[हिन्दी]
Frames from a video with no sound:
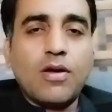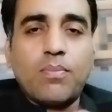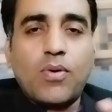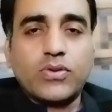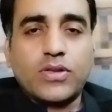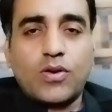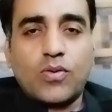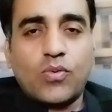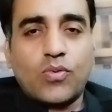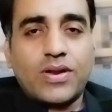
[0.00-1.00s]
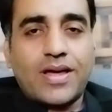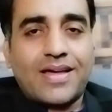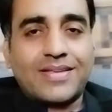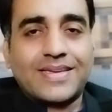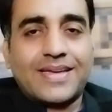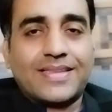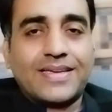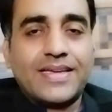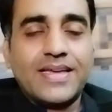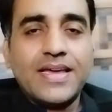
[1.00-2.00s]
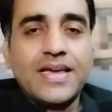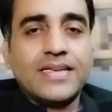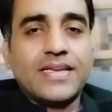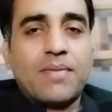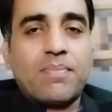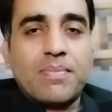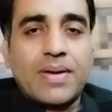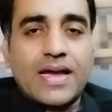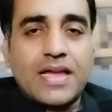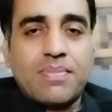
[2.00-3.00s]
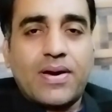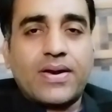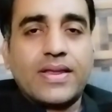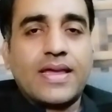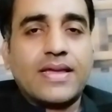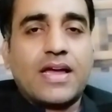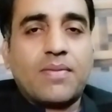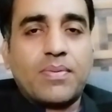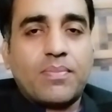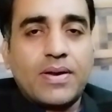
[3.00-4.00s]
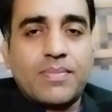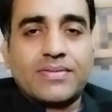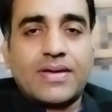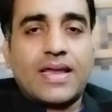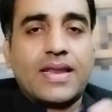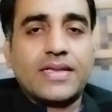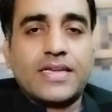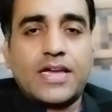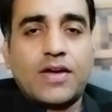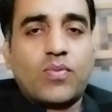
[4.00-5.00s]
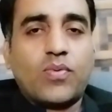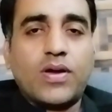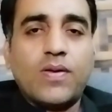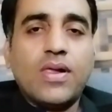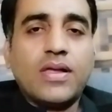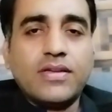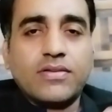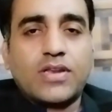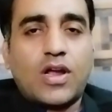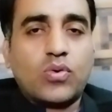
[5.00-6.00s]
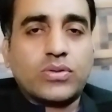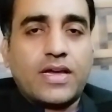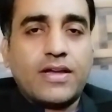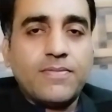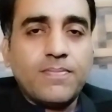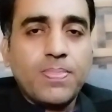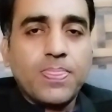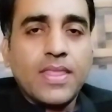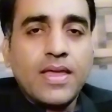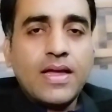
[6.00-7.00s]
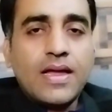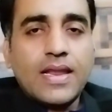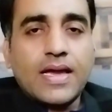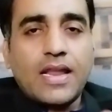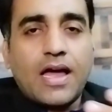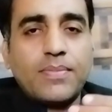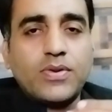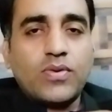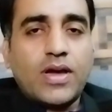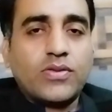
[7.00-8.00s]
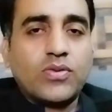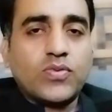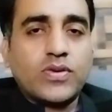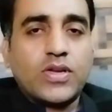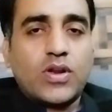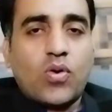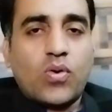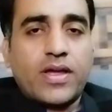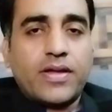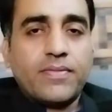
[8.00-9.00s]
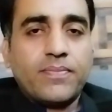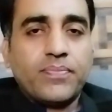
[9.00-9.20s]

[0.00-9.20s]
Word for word: बहुत सारे लोगों को नाराजगियां थी यहाँ पर महंगाई बढ़ रही है यहाँ पर बड़े मसाइल है ये है वो है जिस तरह होता है लेकिन अब जो है सिचुएशन और है